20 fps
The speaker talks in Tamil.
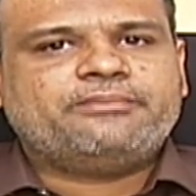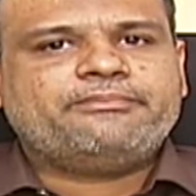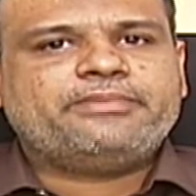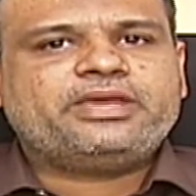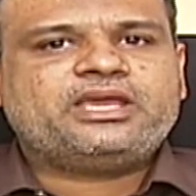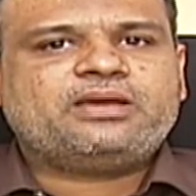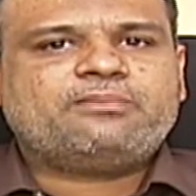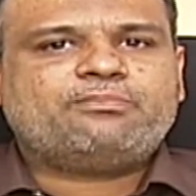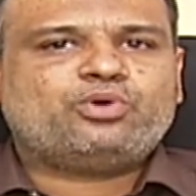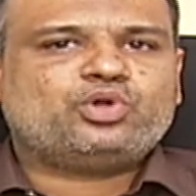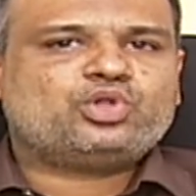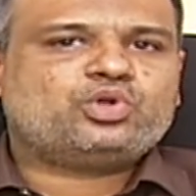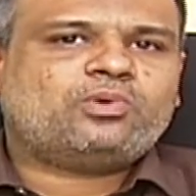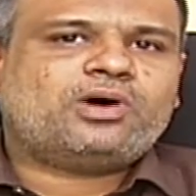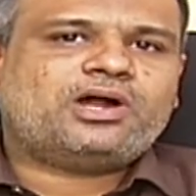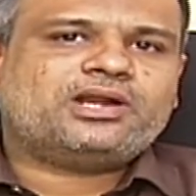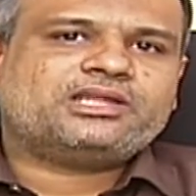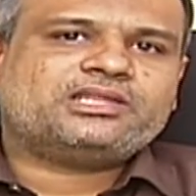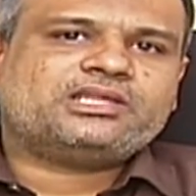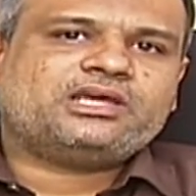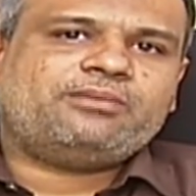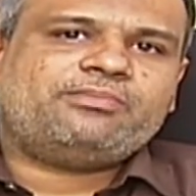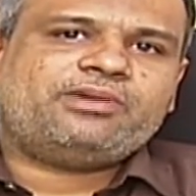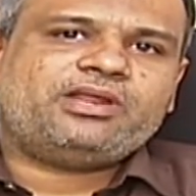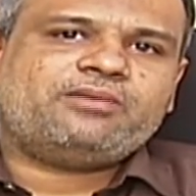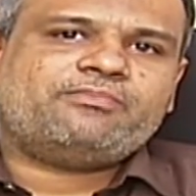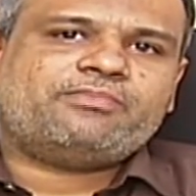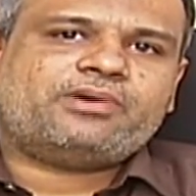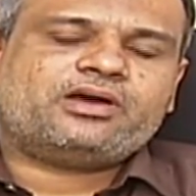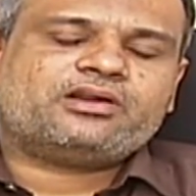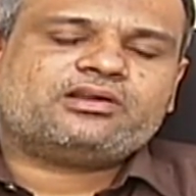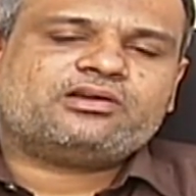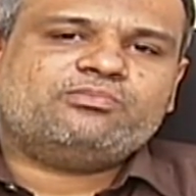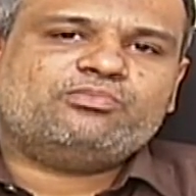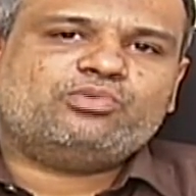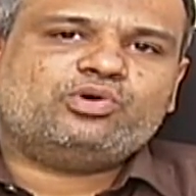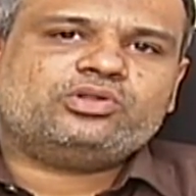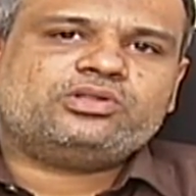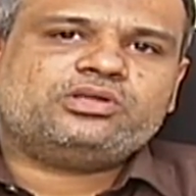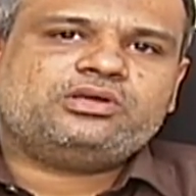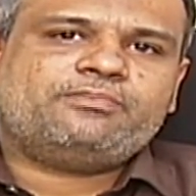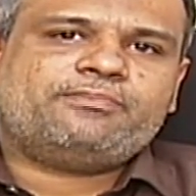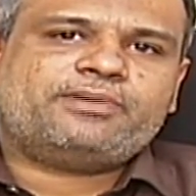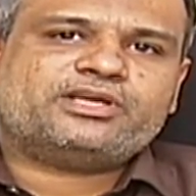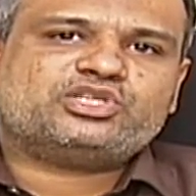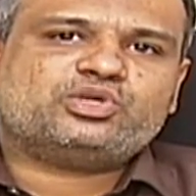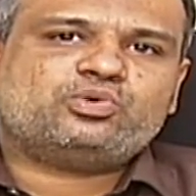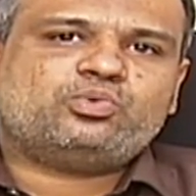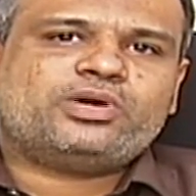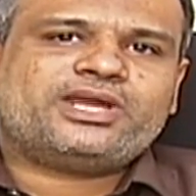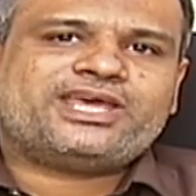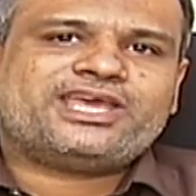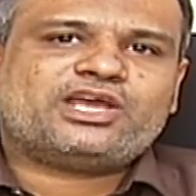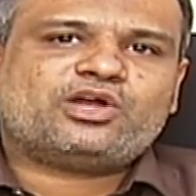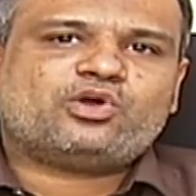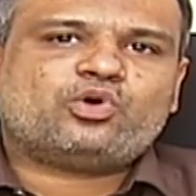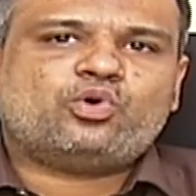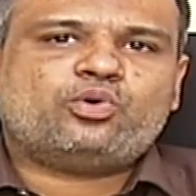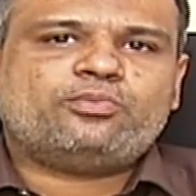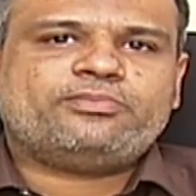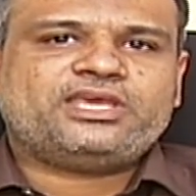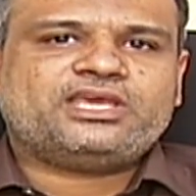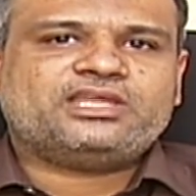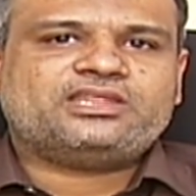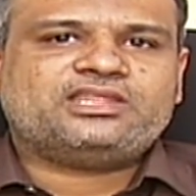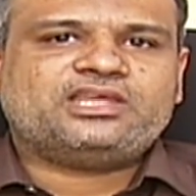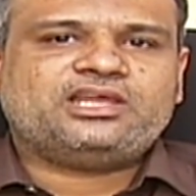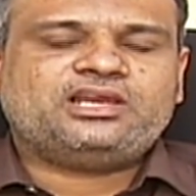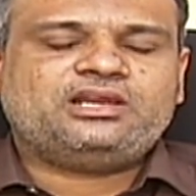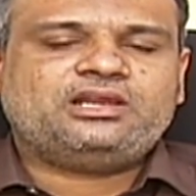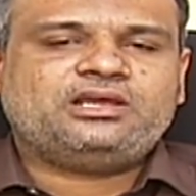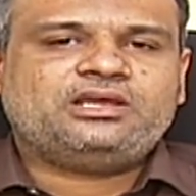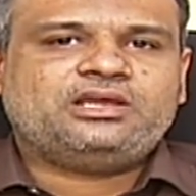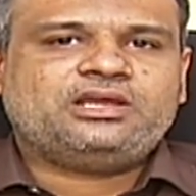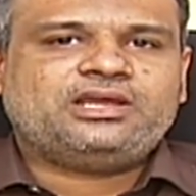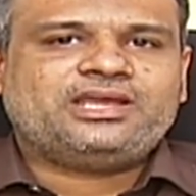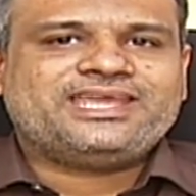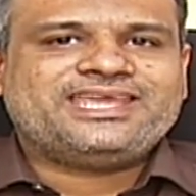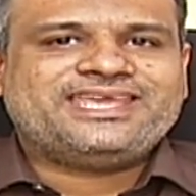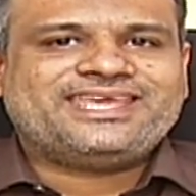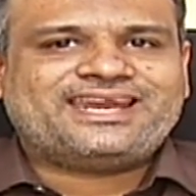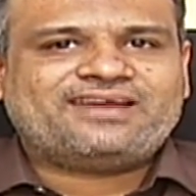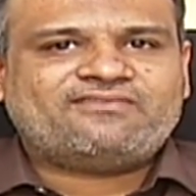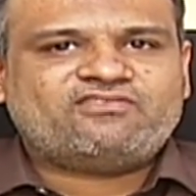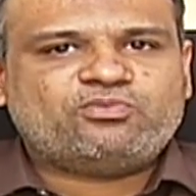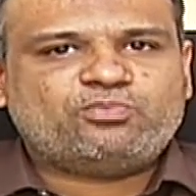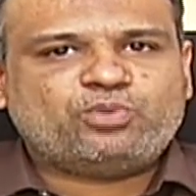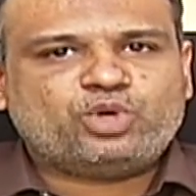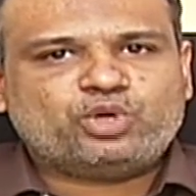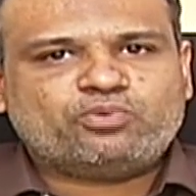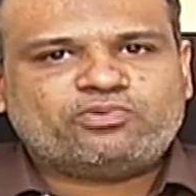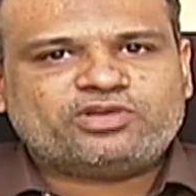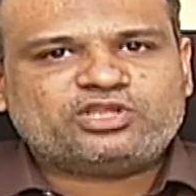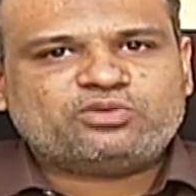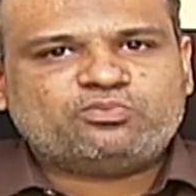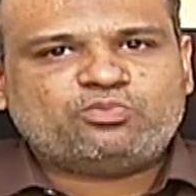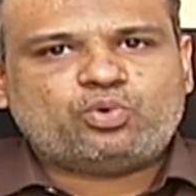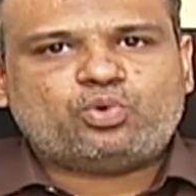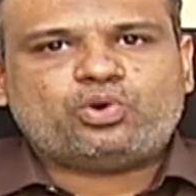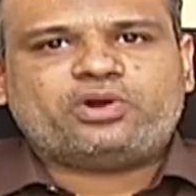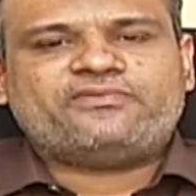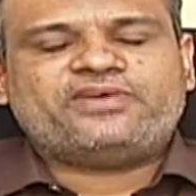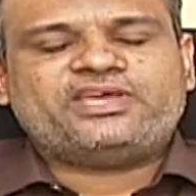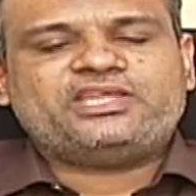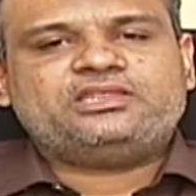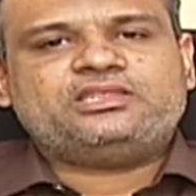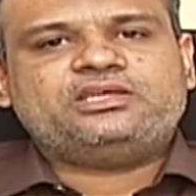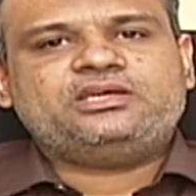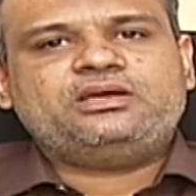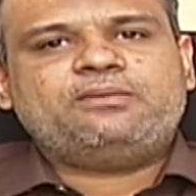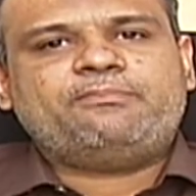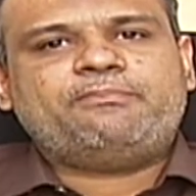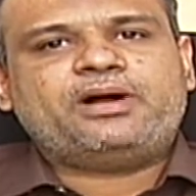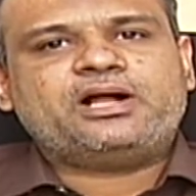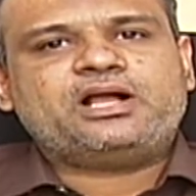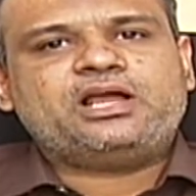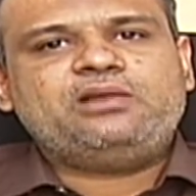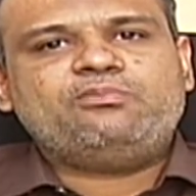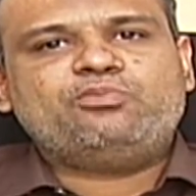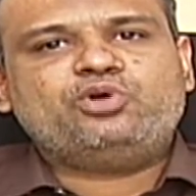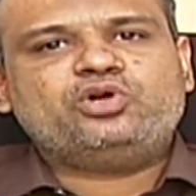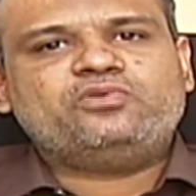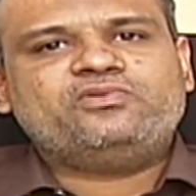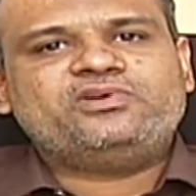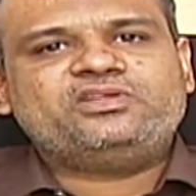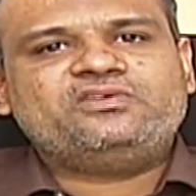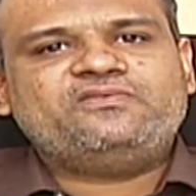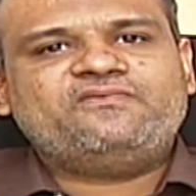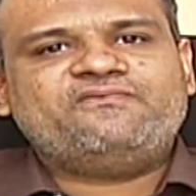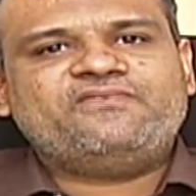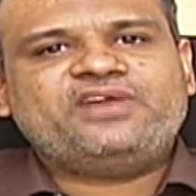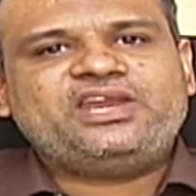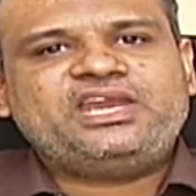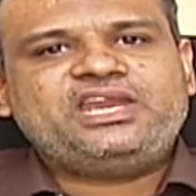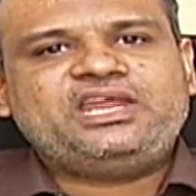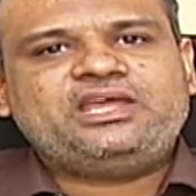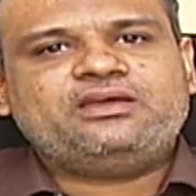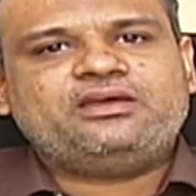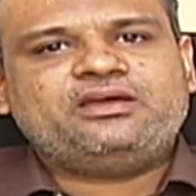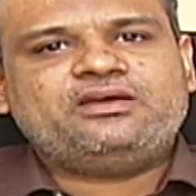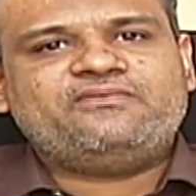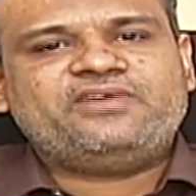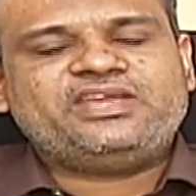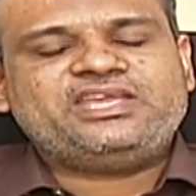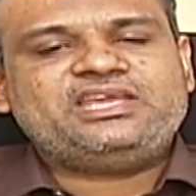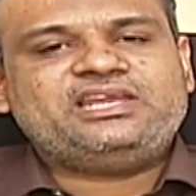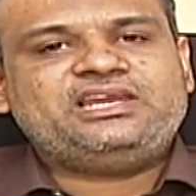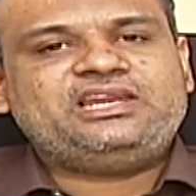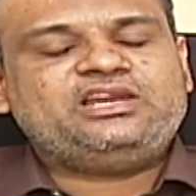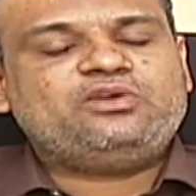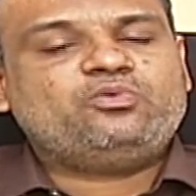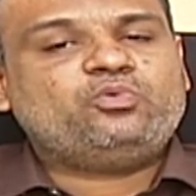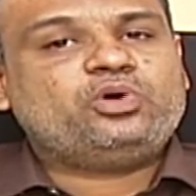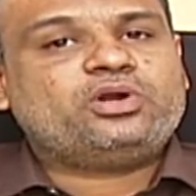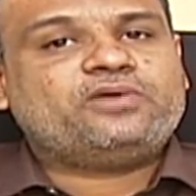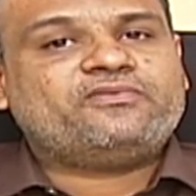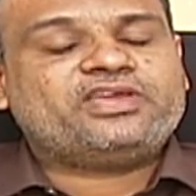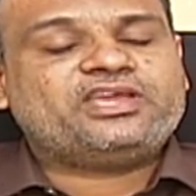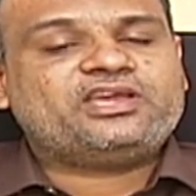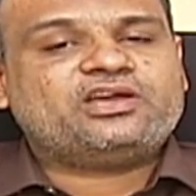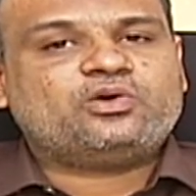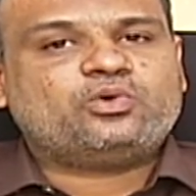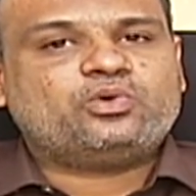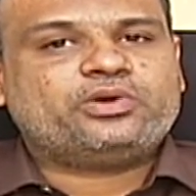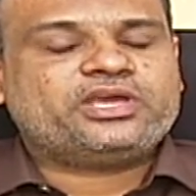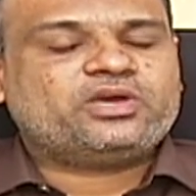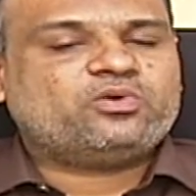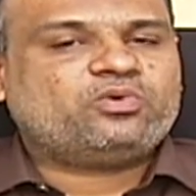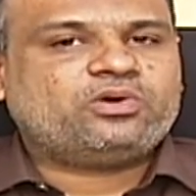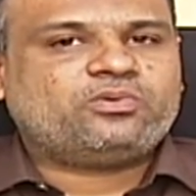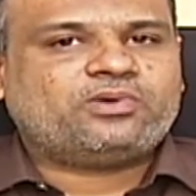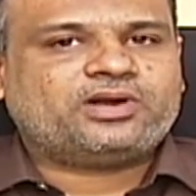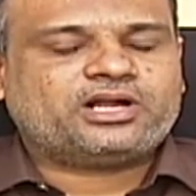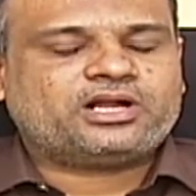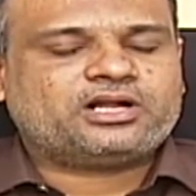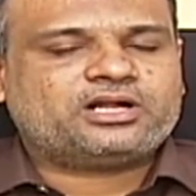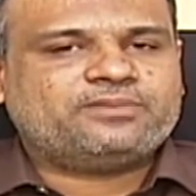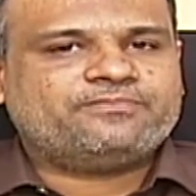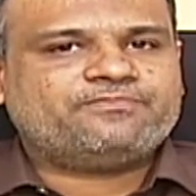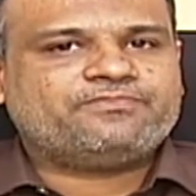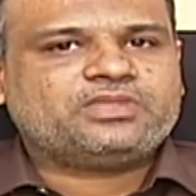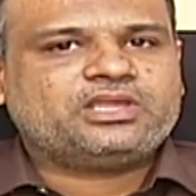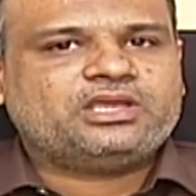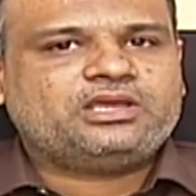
மிக பொதுவானது அப்படின்னு பார்க்கும்போது பசுவுடைய கோமியத்தில் இரவு முழுவதும் ஊற வைத்து பகல் முழுவதும் வெண்ணி வெயிலில் ஊற வைக்கக்கூடிய ஒரு வழக்கம்